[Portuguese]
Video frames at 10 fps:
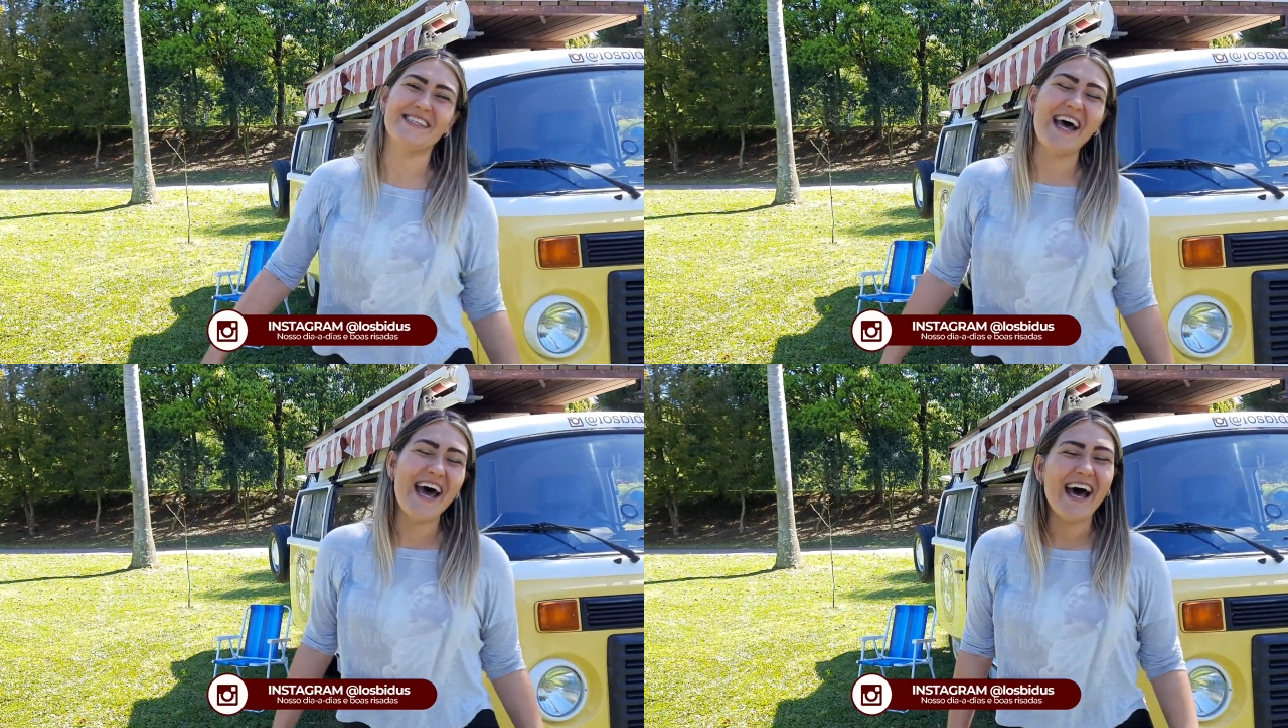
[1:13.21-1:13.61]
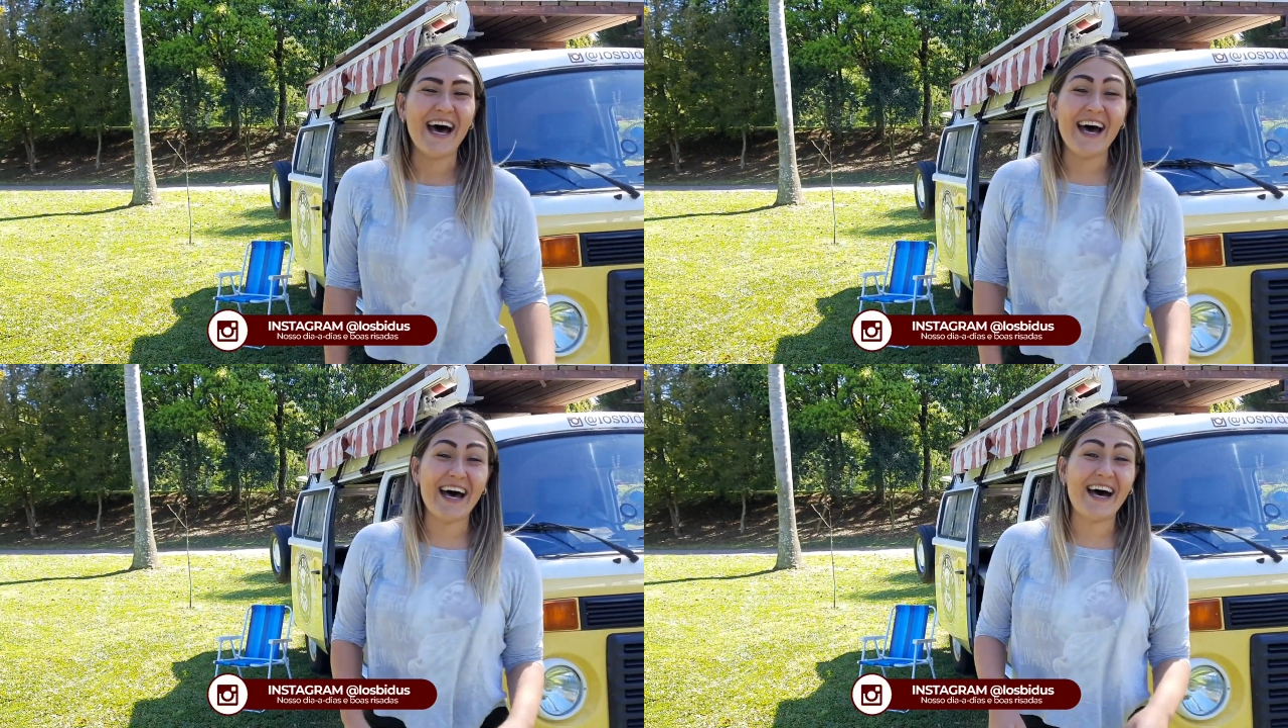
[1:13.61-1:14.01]

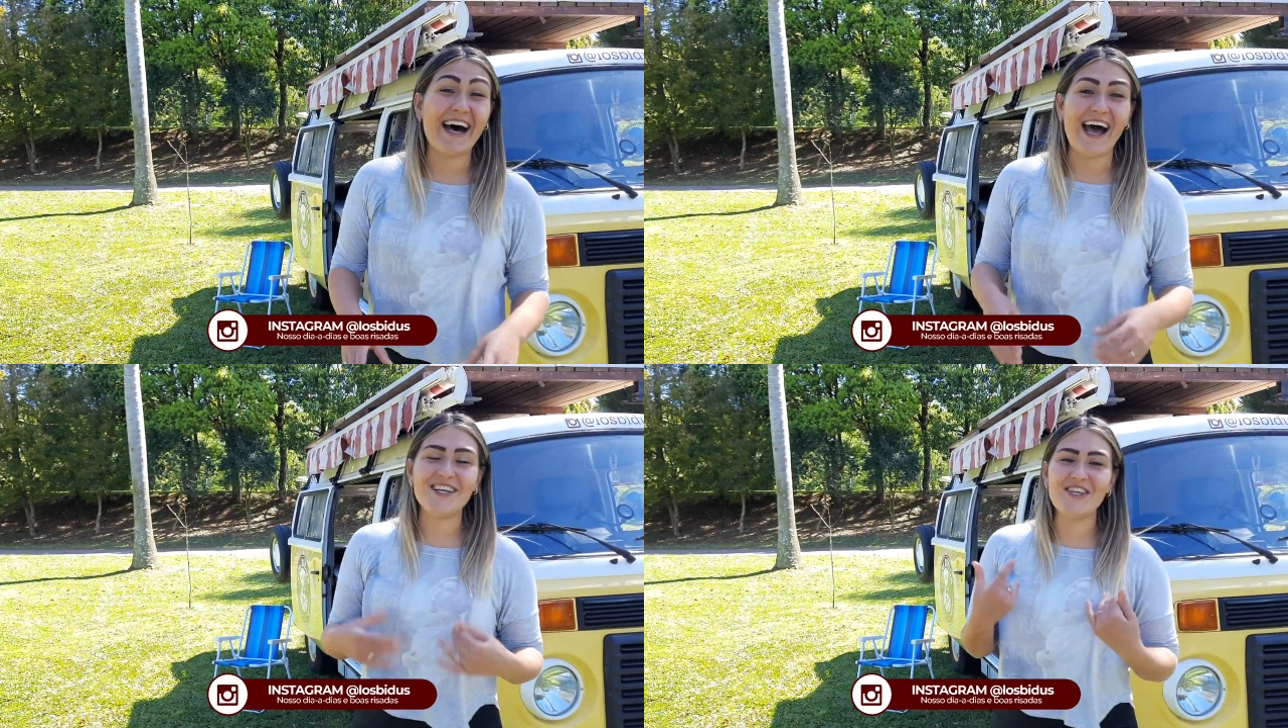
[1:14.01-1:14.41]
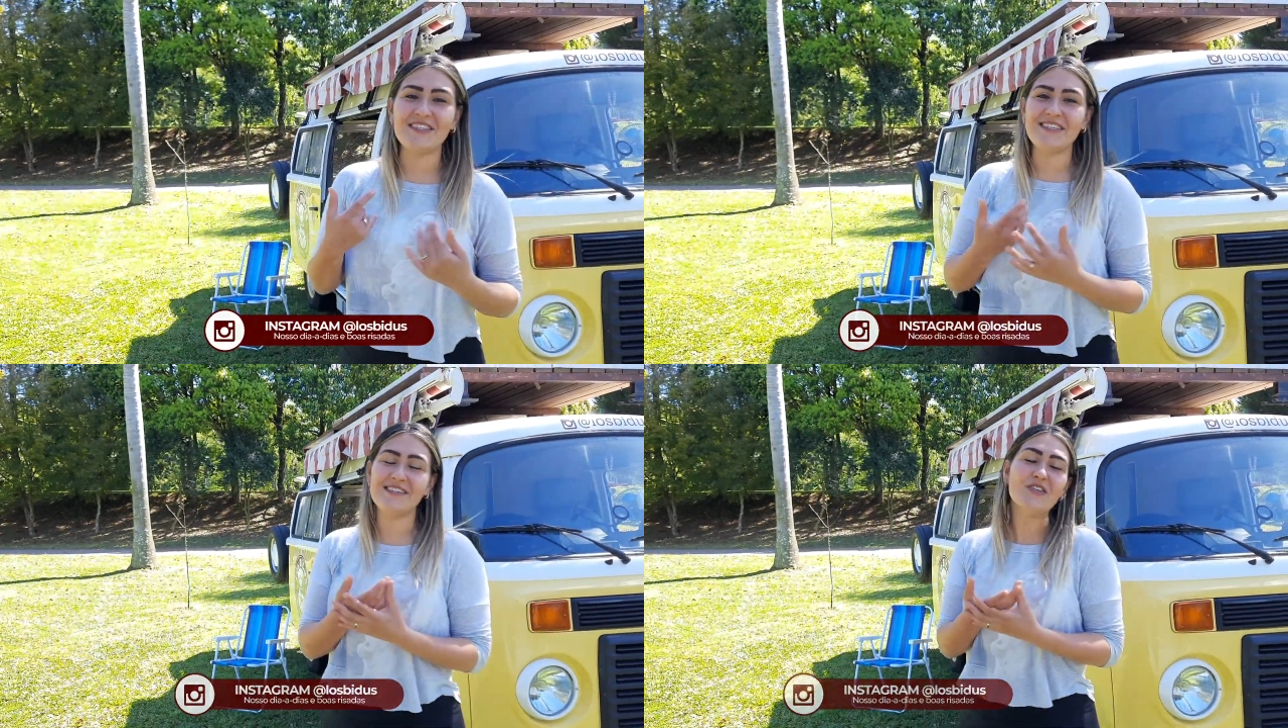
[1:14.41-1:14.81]
Uh, a
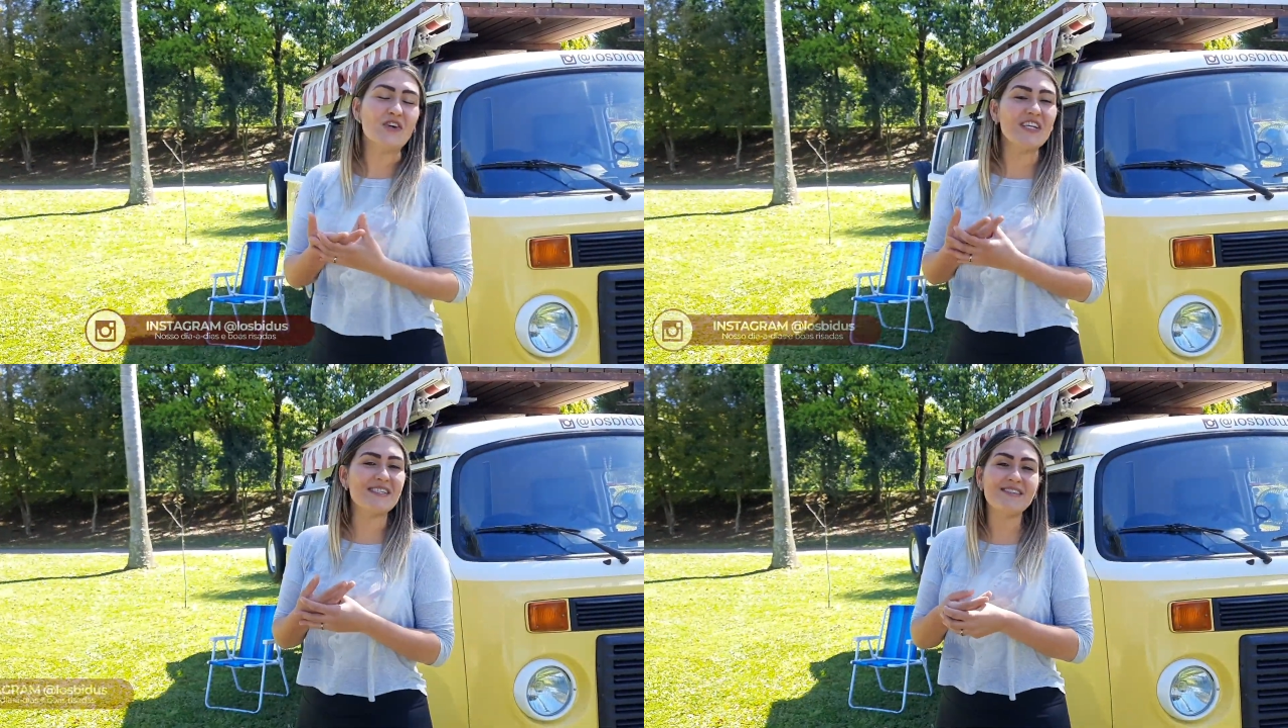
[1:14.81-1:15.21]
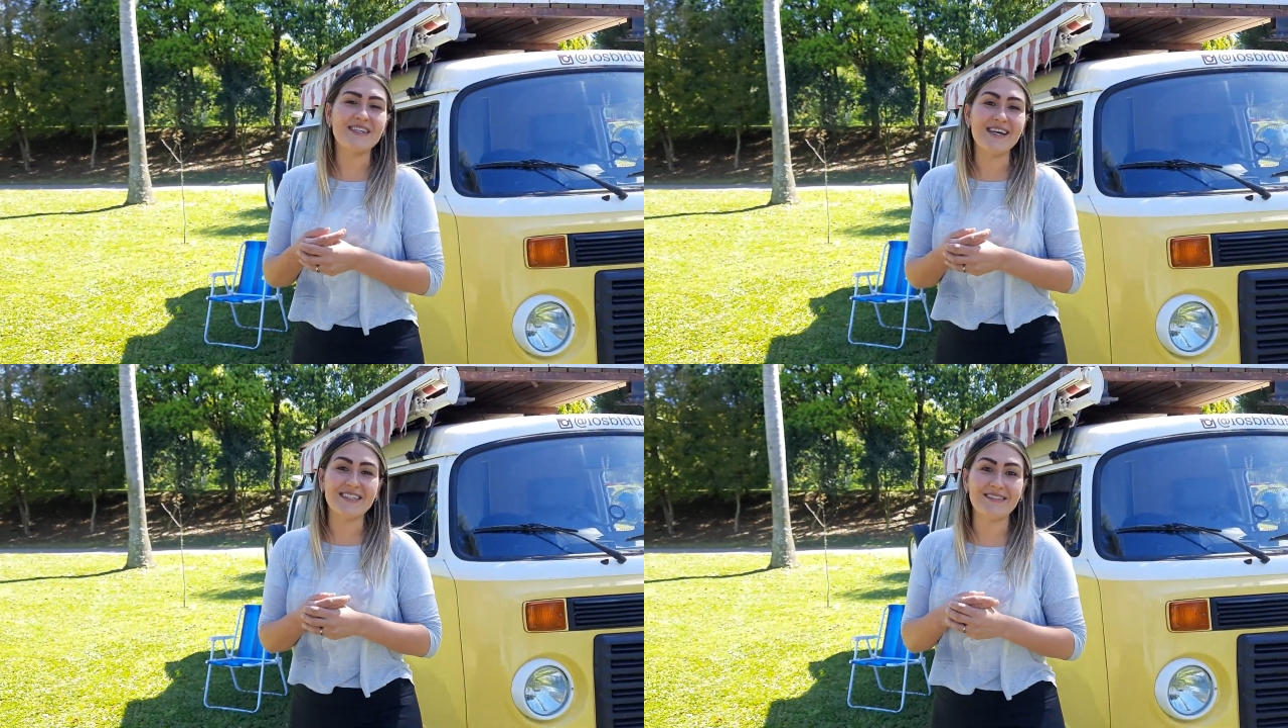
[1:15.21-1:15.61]
gente sentiu a
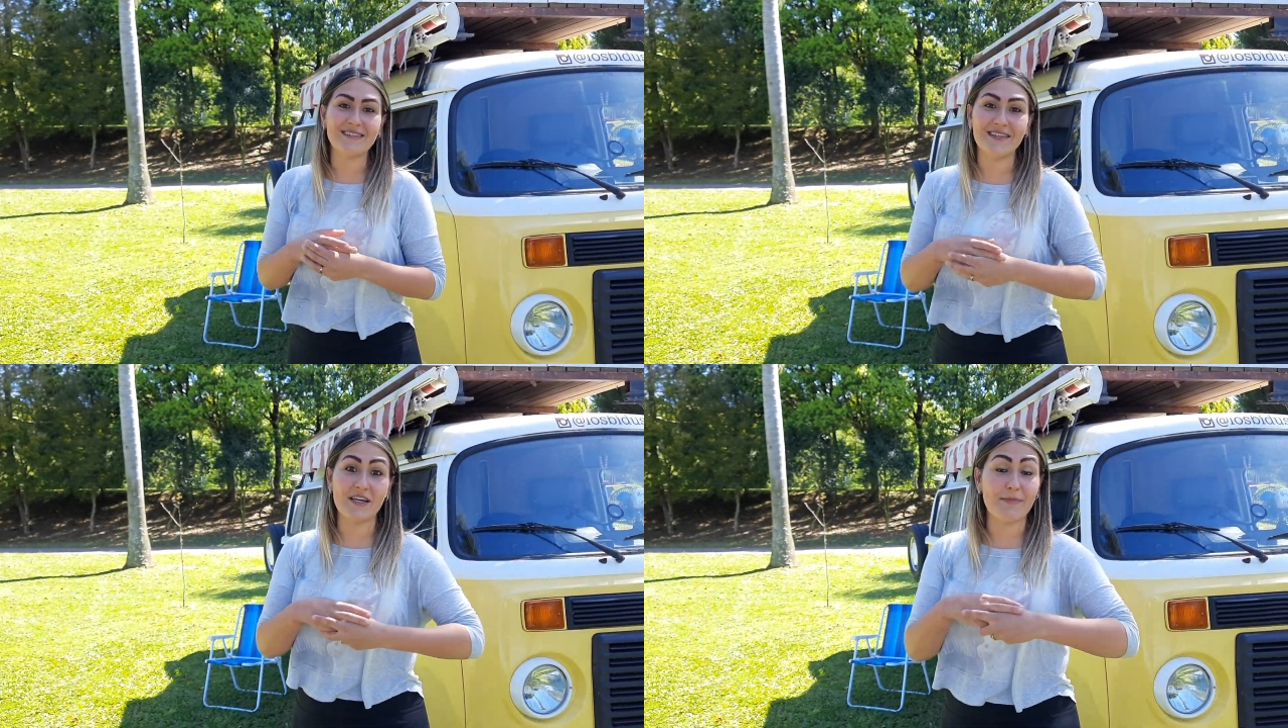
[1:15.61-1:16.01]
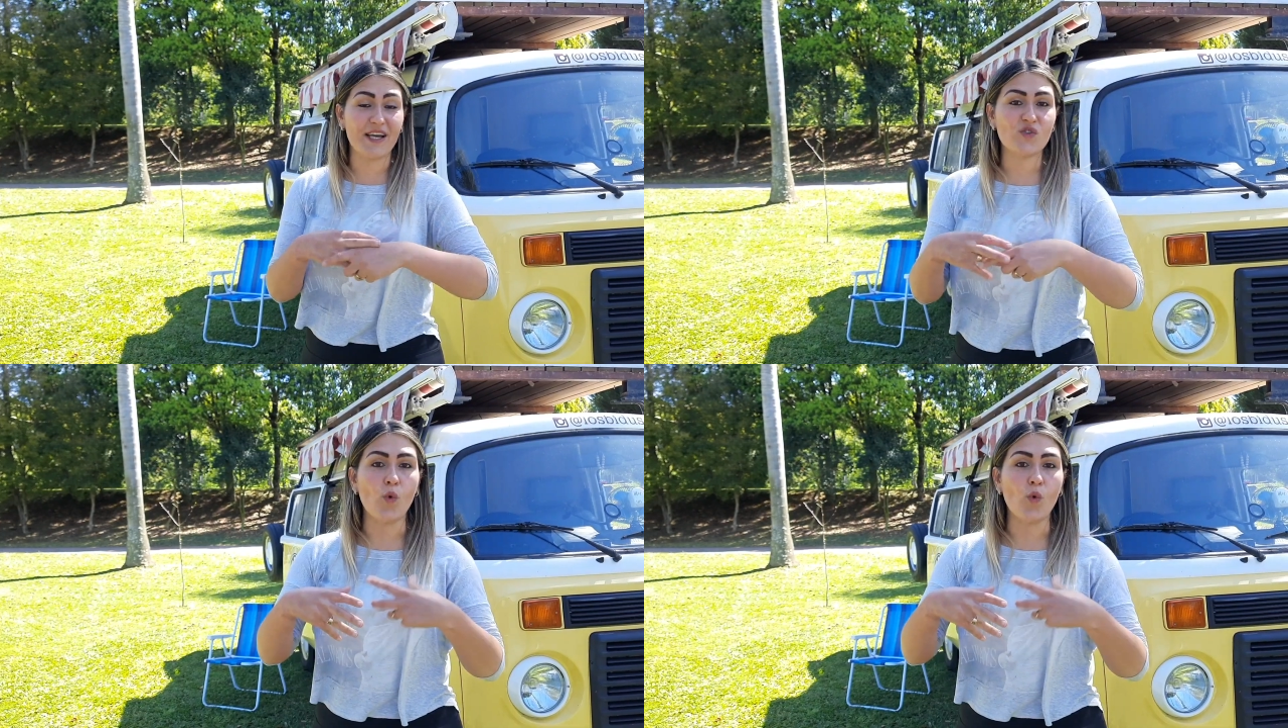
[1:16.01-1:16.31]
necessidade de ter mais